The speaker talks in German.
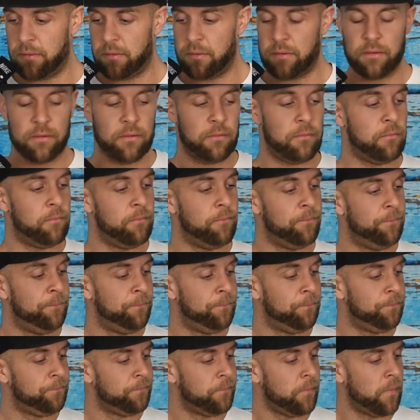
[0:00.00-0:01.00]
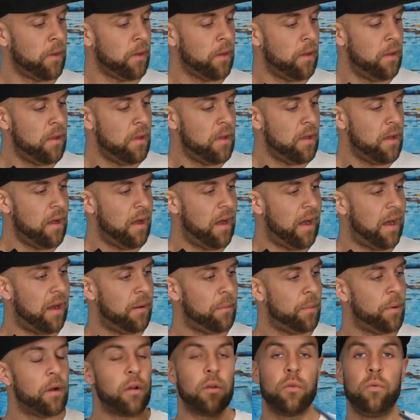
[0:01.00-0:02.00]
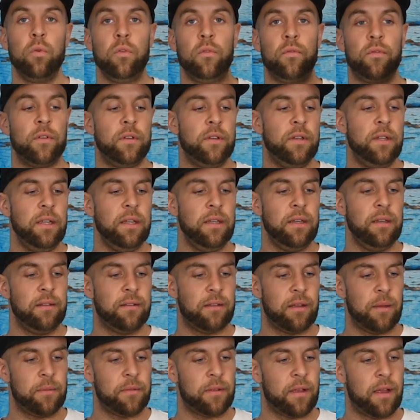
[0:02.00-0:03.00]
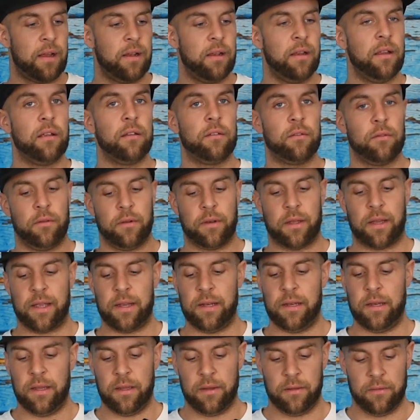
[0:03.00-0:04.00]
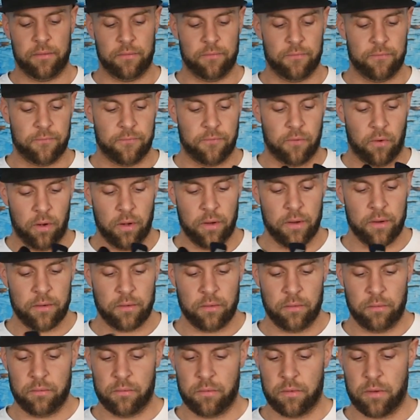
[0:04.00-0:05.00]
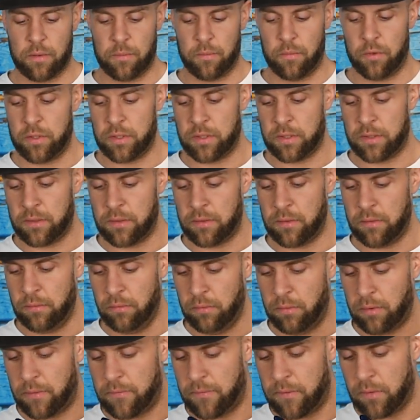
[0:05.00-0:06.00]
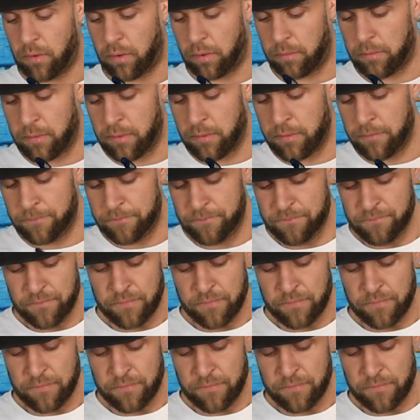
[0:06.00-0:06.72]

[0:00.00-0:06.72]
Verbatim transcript: Ähm, aber gut für die, die selbst Einlegesohlen reinlegen wollen oder möchten oder wie auch immer.